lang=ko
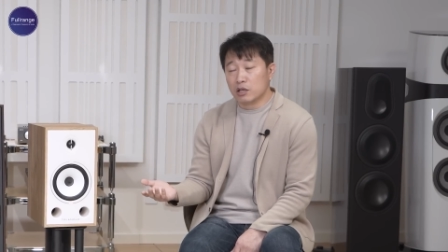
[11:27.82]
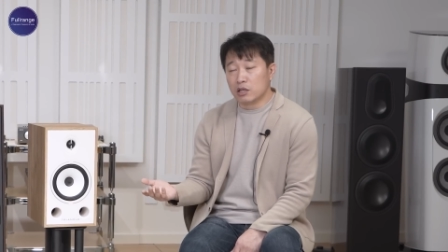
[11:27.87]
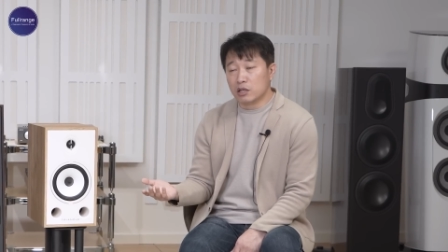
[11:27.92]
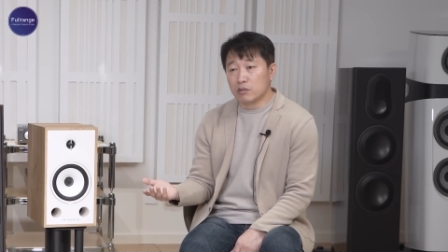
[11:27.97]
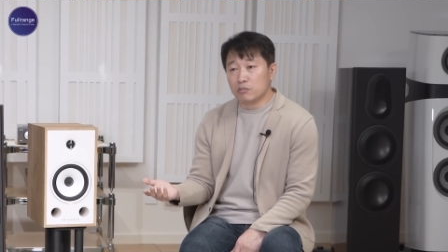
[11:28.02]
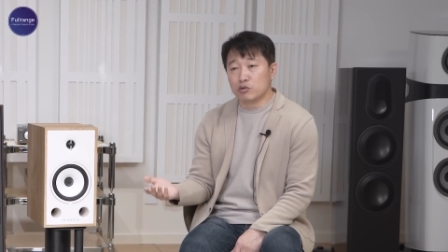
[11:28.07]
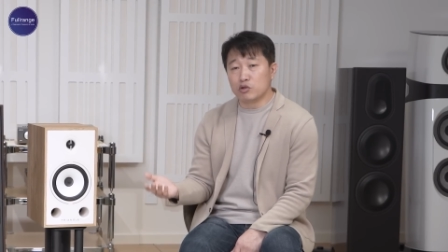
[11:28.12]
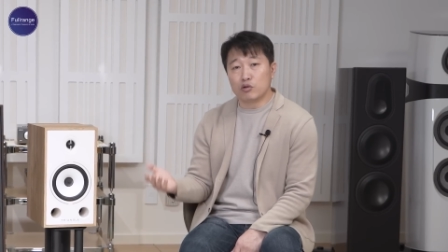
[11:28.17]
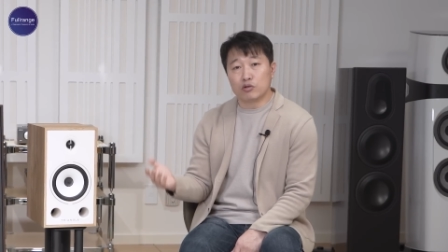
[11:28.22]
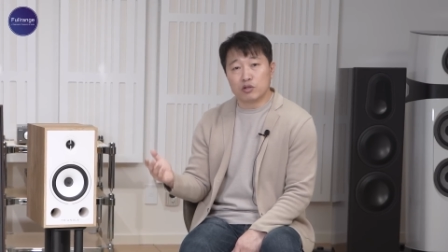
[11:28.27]

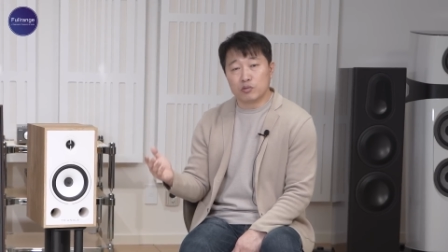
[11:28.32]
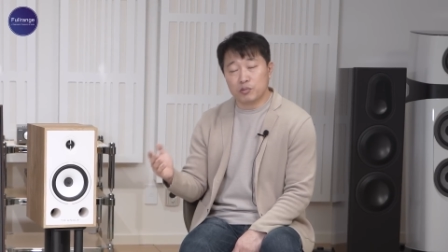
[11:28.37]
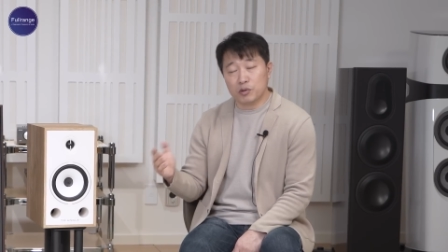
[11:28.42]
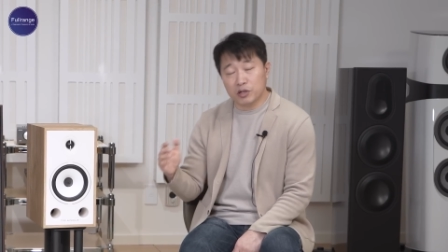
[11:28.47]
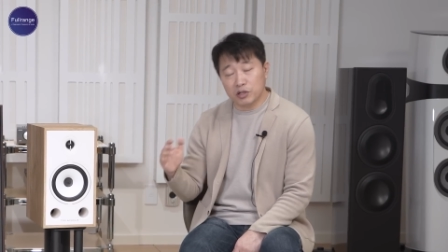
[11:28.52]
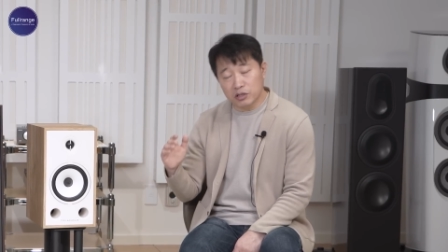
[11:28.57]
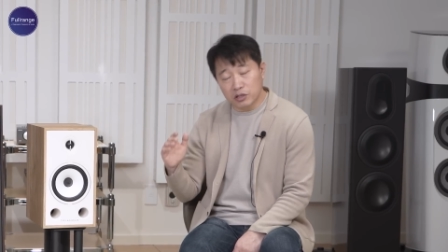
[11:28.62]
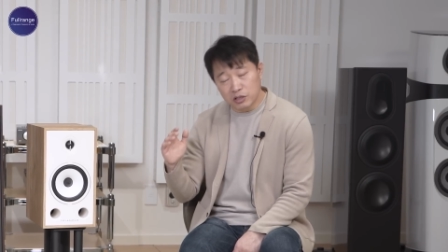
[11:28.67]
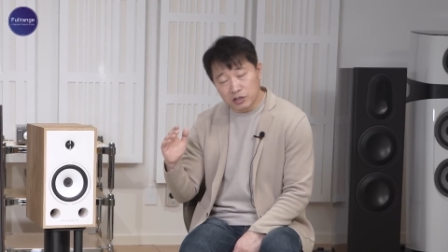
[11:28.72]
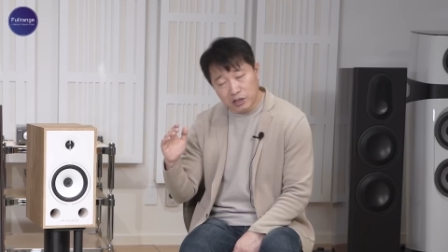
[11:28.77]
입문용
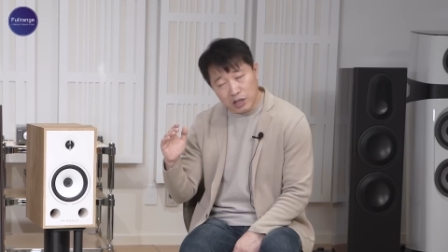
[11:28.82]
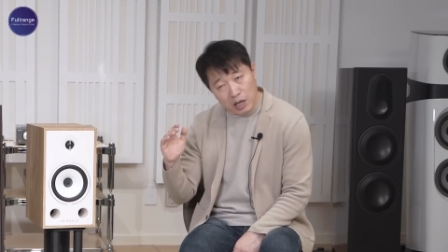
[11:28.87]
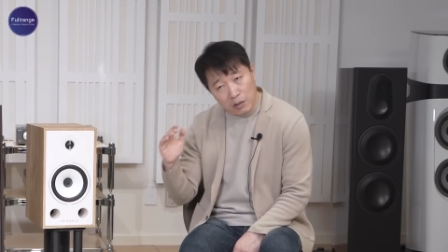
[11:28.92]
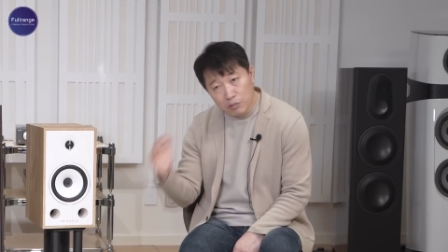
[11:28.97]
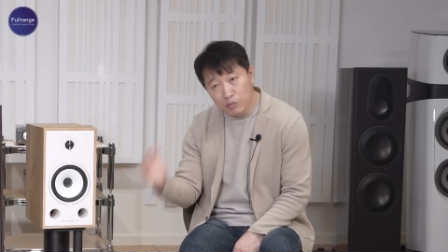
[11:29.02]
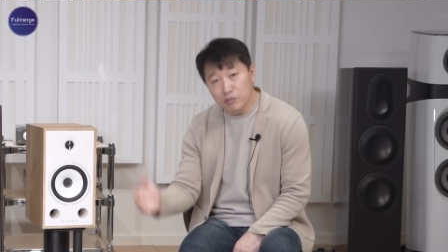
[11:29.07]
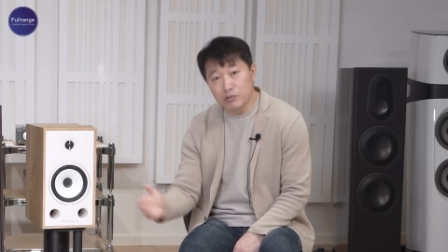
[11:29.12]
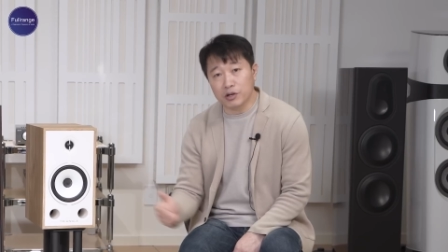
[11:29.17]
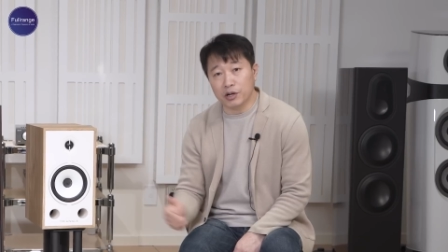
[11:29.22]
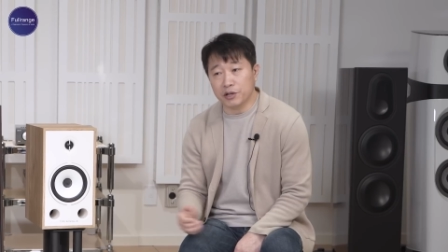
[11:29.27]
스피커들은
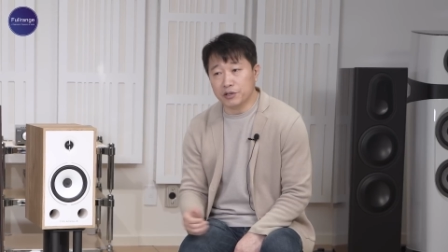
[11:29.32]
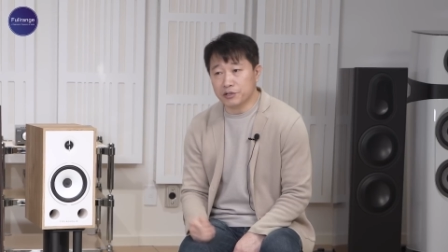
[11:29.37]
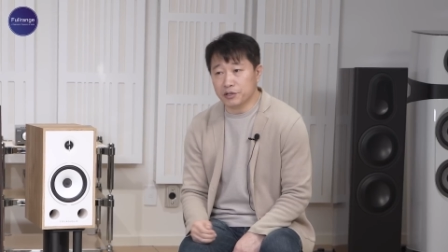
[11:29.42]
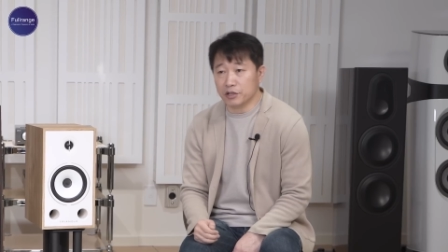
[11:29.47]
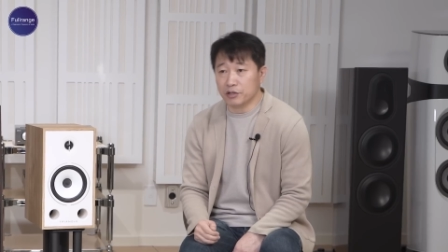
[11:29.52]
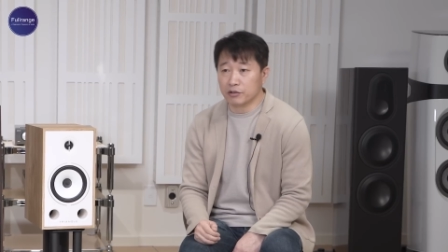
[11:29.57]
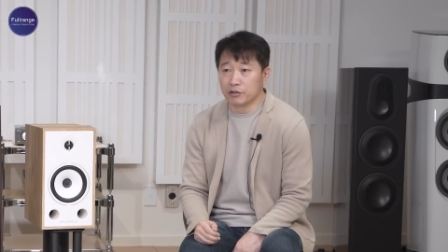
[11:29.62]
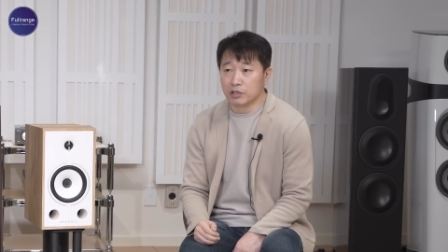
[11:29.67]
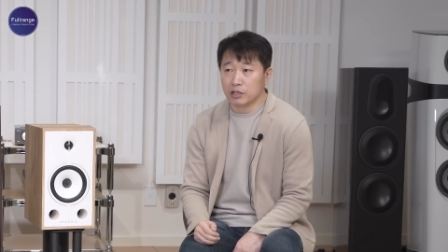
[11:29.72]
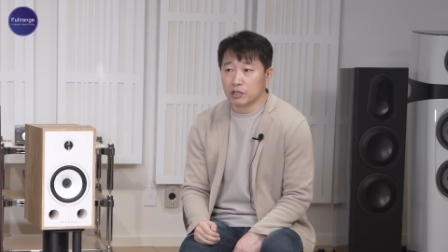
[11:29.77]
대부분
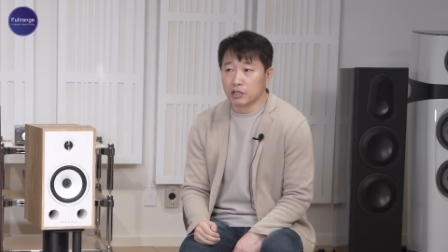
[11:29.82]
그랬어요.